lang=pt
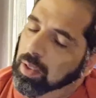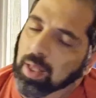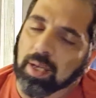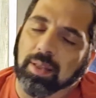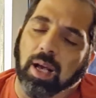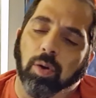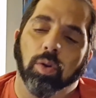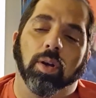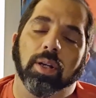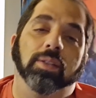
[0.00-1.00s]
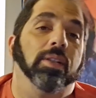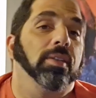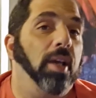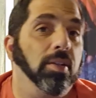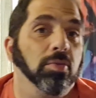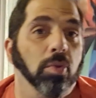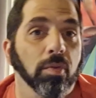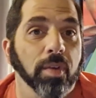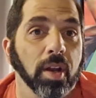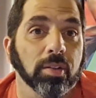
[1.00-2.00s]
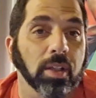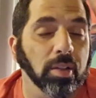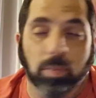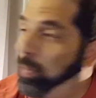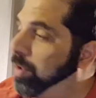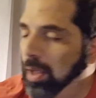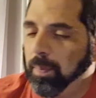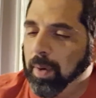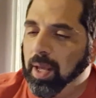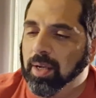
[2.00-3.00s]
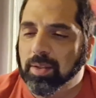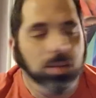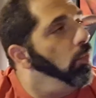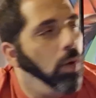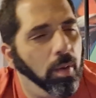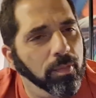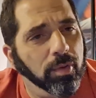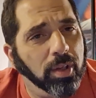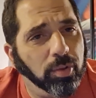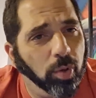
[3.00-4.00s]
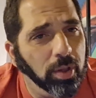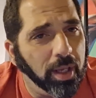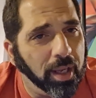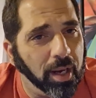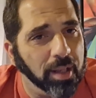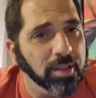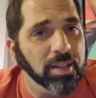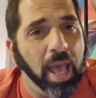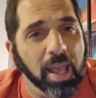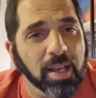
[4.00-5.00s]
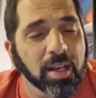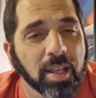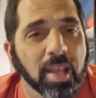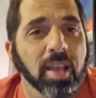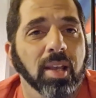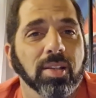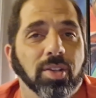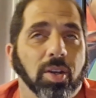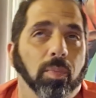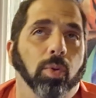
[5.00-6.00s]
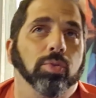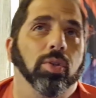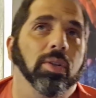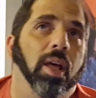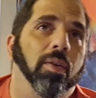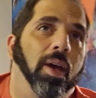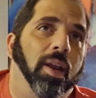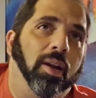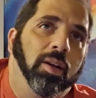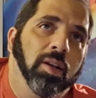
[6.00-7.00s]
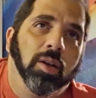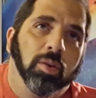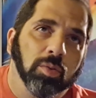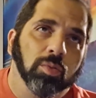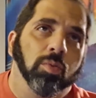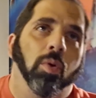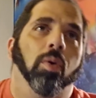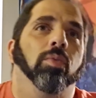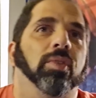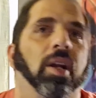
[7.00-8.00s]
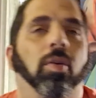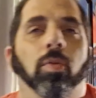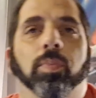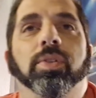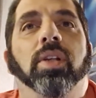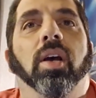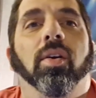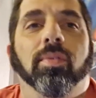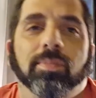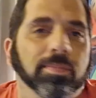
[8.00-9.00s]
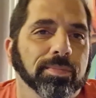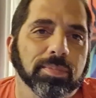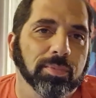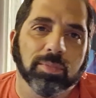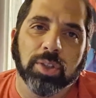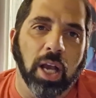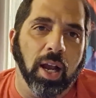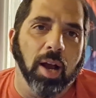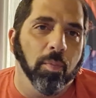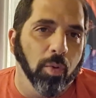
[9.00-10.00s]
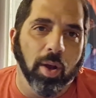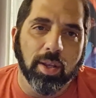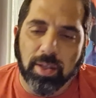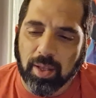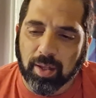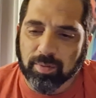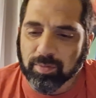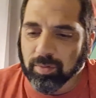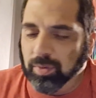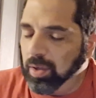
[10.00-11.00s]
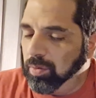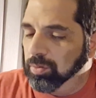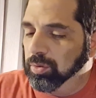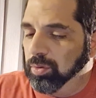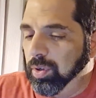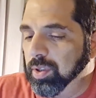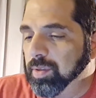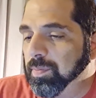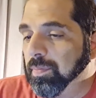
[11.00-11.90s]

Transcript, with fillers: ele está colocando esses caras no governo, está dando poder para eles. Então, óbvio que toda aquela ideia de que Bolsonaro era contra a corrupção já acabou aí, né? Não tem condições.